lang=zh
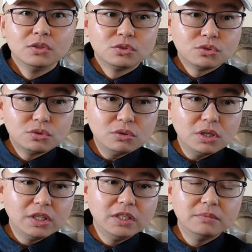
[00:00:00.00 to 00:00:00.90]

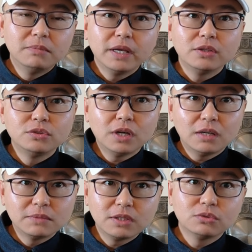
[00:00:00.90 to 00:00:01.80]
驱离美军
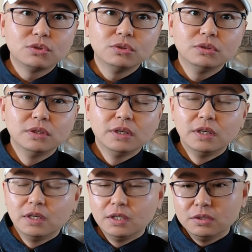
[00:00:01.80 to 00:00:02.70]
航母战斗群？
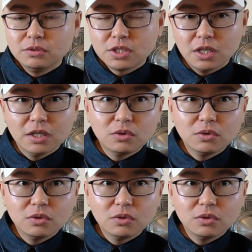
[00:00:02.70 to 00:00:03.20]
就整个